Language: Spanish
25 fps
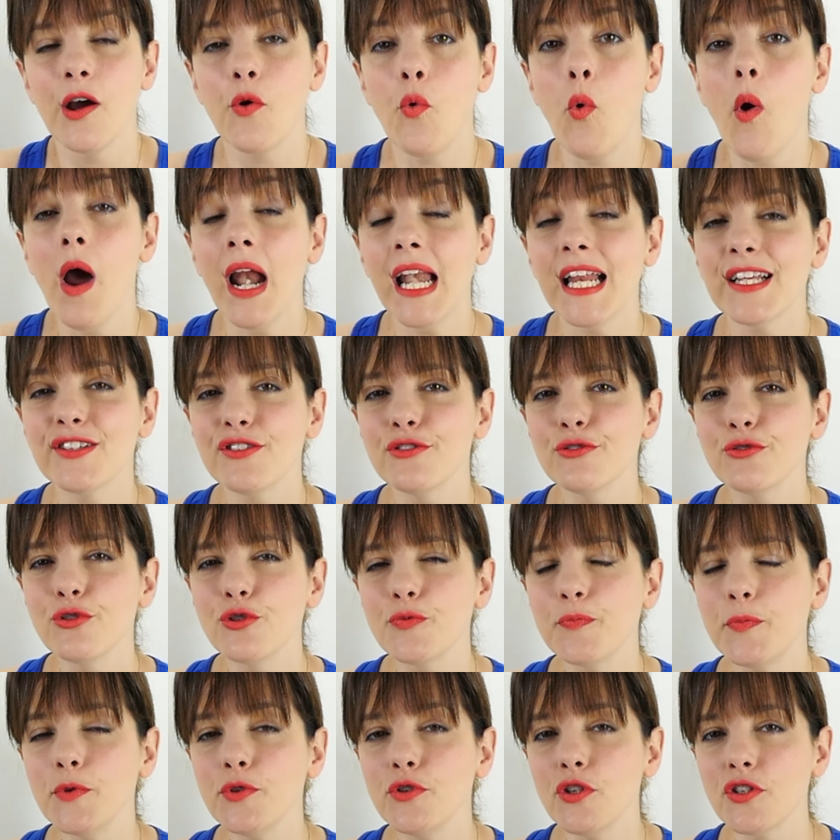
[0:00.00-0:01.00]
¿Cuáles son
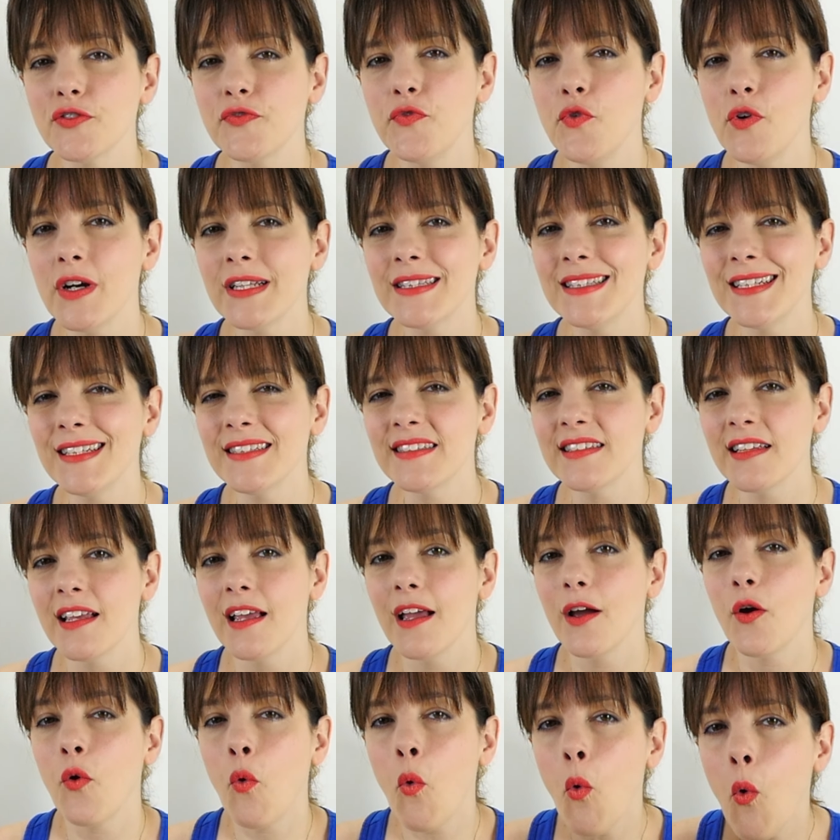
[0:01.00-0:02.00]
sus puntos fuertes?
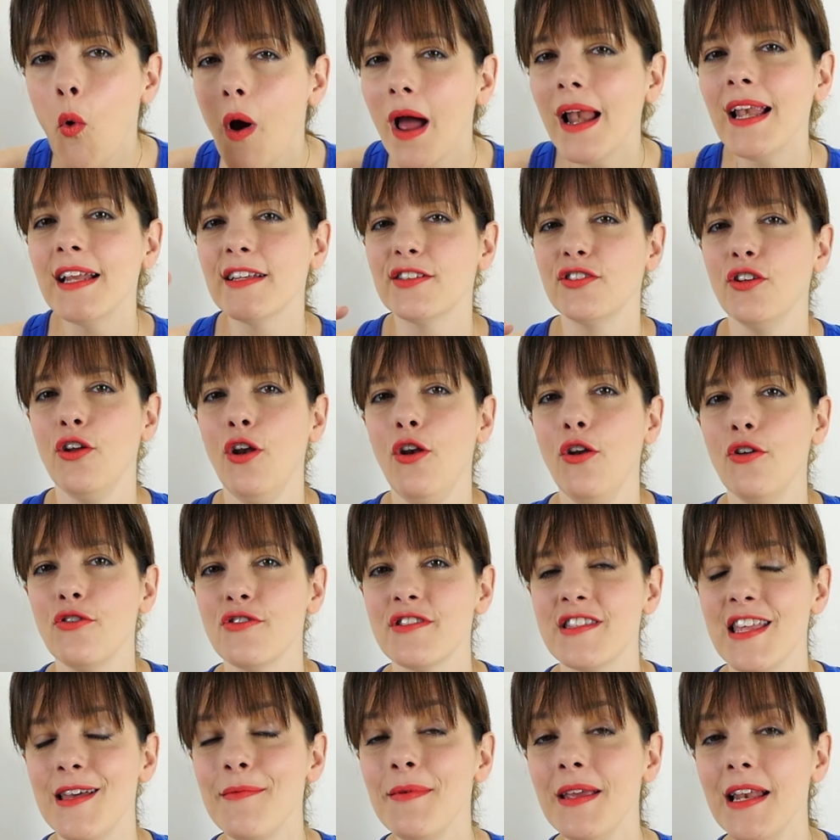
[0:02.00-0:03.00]
¿Cuáles son
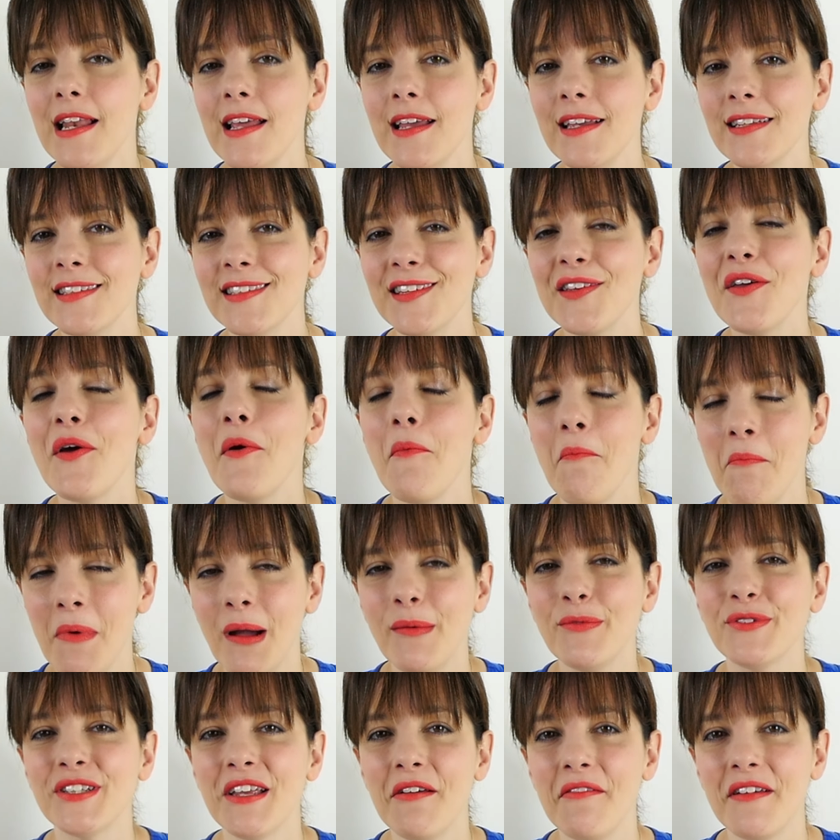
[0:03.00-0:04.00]
los débiles?
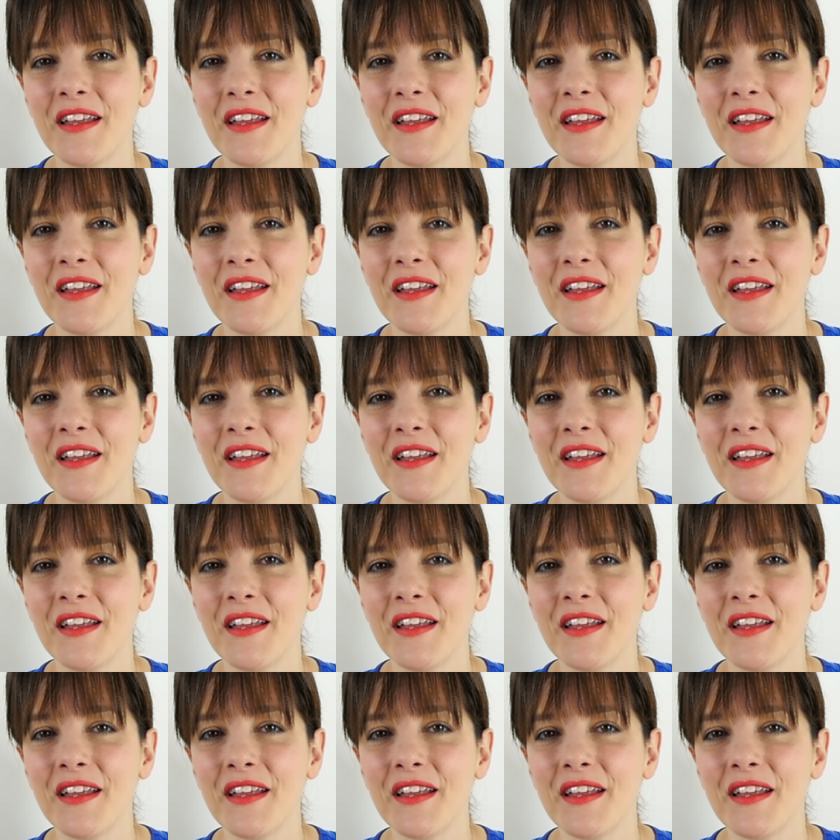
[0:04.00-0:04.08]
Vamos a